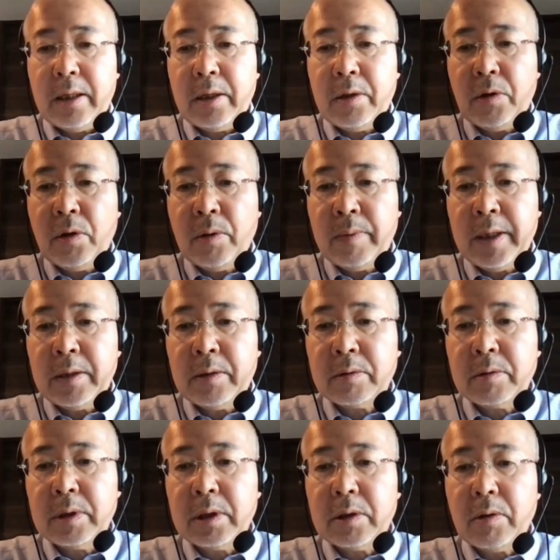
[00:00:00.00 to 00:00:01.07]
欧米の
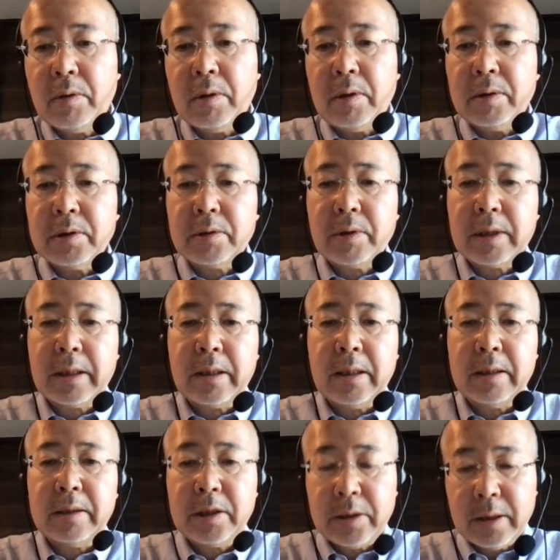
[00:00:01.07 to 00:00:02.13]
国とそれか
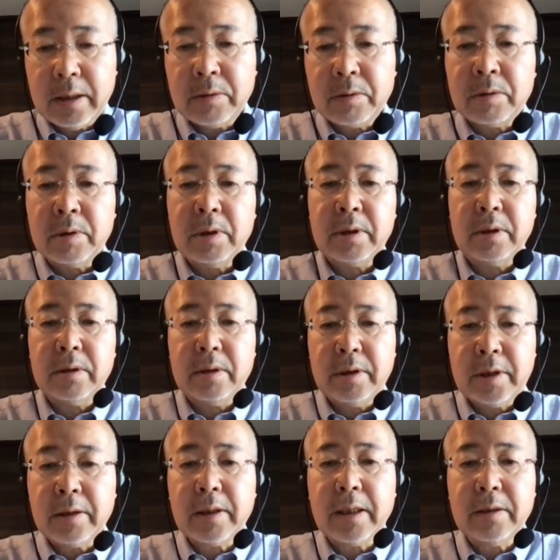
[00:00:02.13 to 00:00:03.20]
ら西側の国
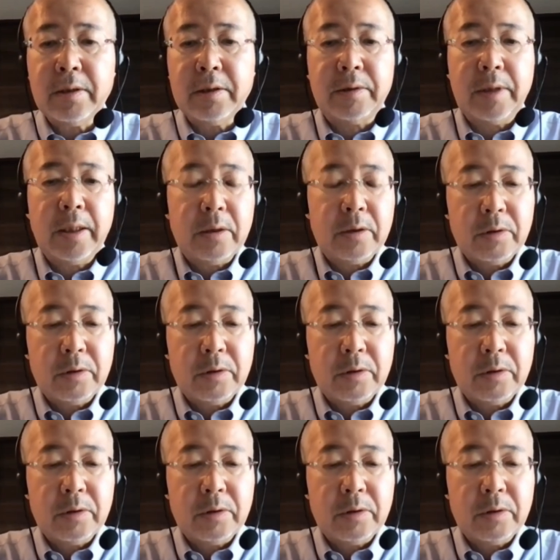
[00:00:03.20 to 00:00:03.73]
全体にですね、